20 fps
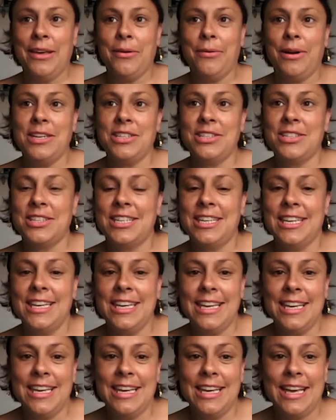Eu acho
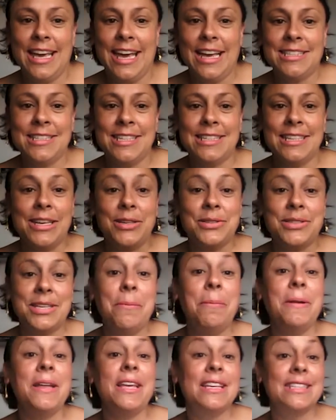que essa, eu
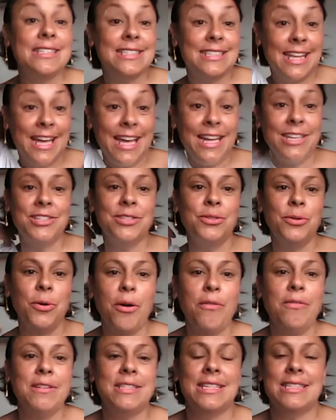sempre quis ter de
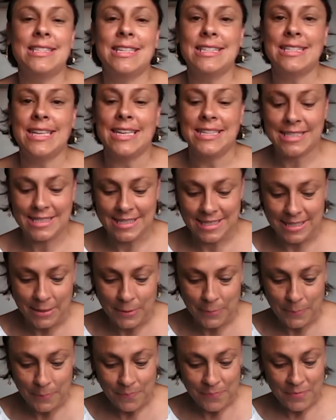novo essa
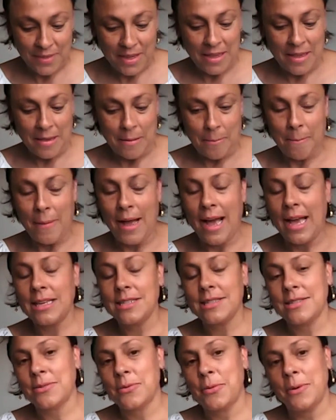sensação,
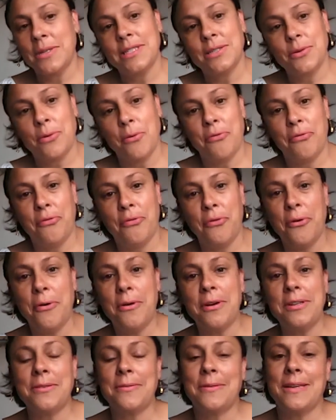mas com esse
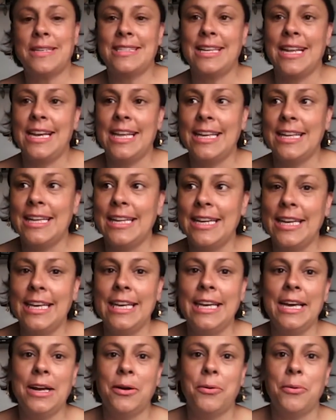conforto, com essa
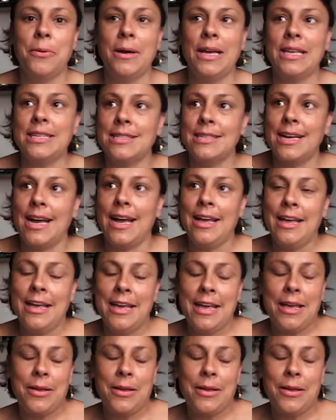alegria, com, essa,